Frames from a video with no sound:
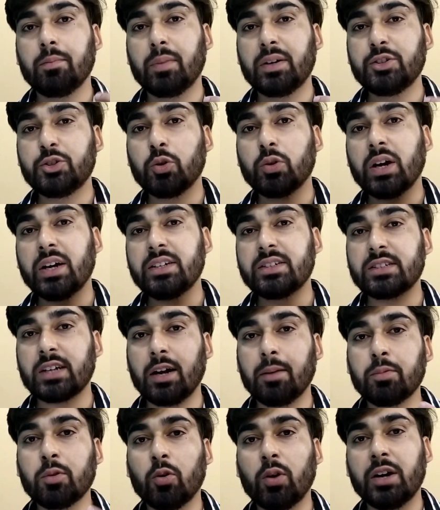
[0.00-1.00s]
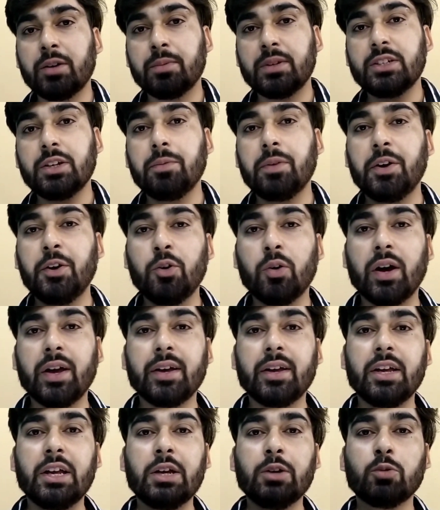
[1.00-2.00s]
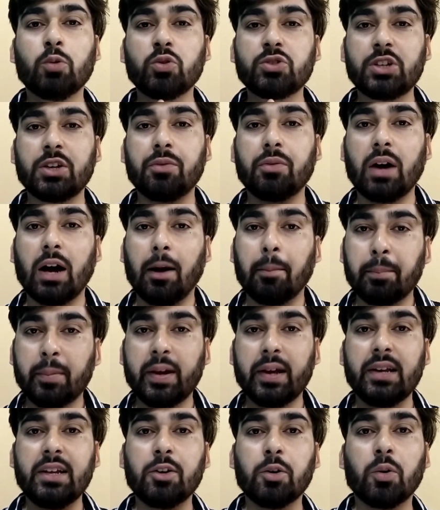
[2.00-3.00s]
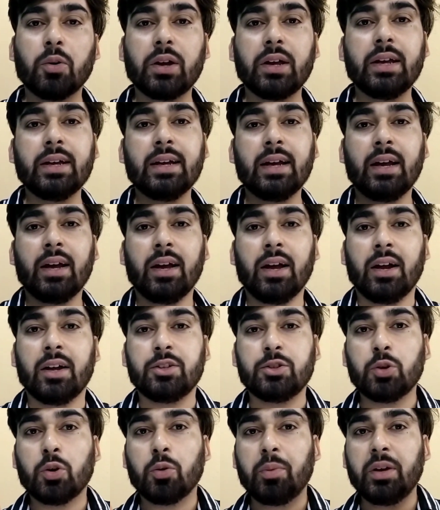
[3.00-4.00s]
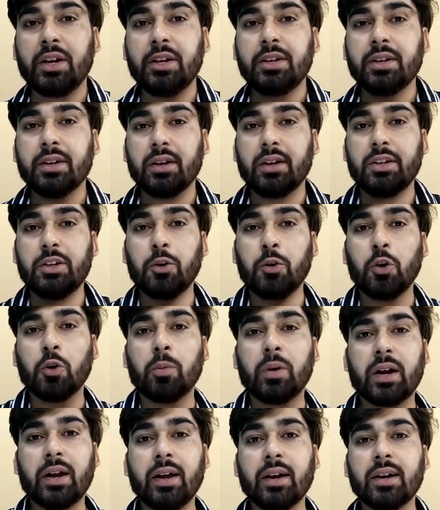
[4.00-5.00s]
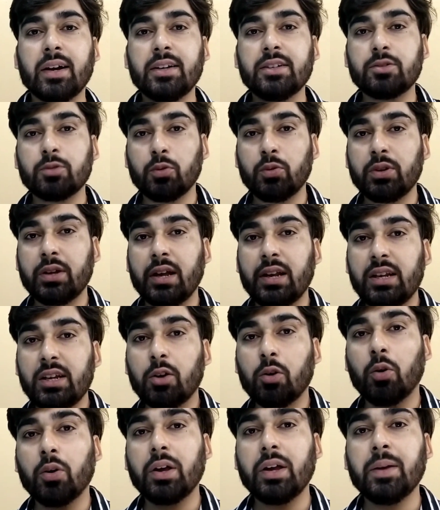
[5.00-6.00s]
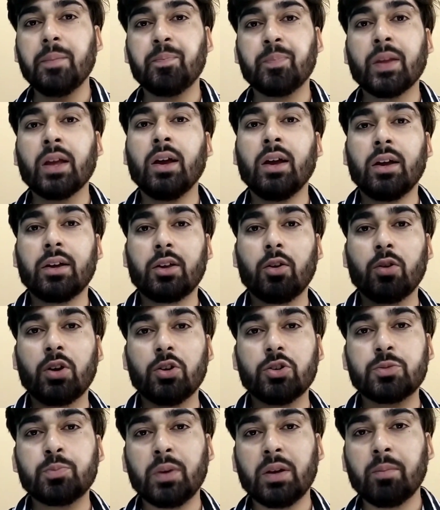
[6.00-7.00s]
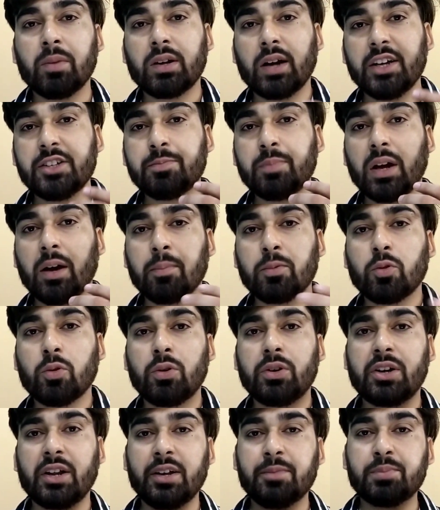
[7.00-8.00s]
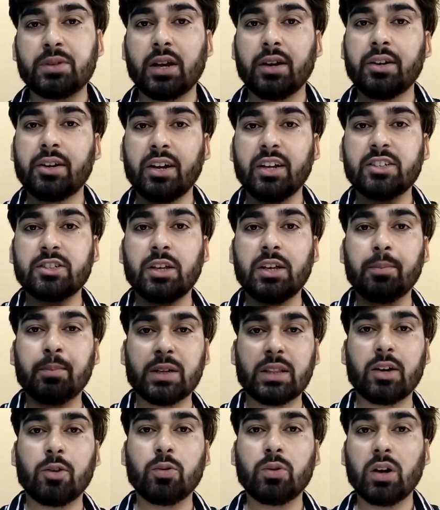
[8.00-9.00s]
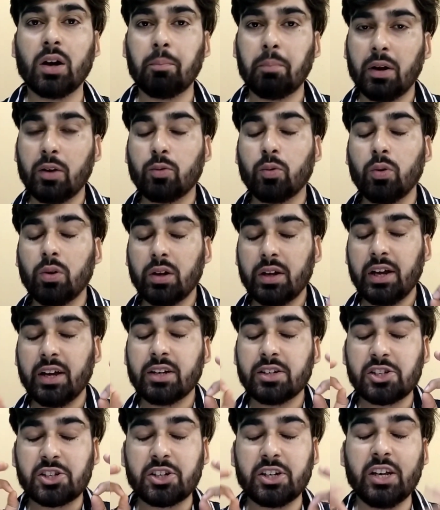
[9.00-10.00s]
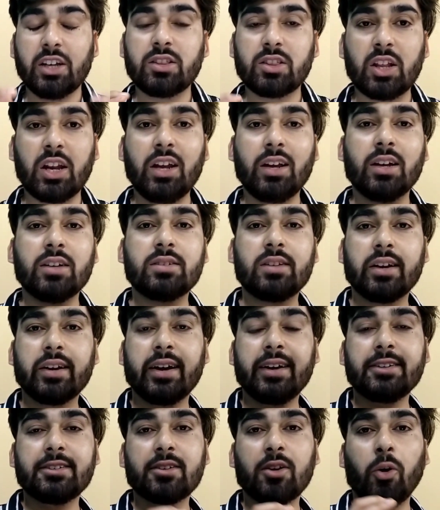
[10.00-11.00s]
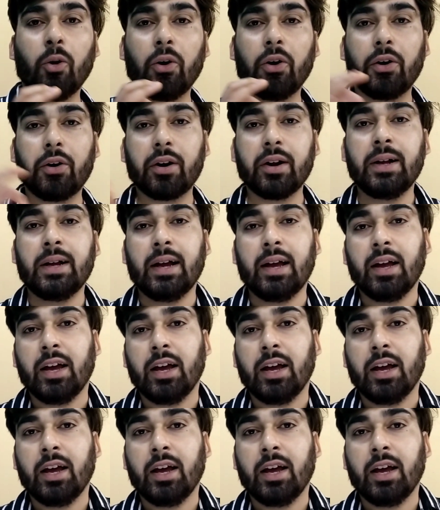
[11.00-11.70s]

है बट जो गाइज शाम को आठ बजे वीडियो आएगी वो सिर्फ आपके लिए होगी जो भी यूट्यूबर हैं गाइज उनके लिए होगी क्योंकि उसमें गाइज मैं आपको ट्रिक्स एंड ट्रिक्स ही बताऊँगा बिल्कुल एक स्टीक तरीके से गाइज और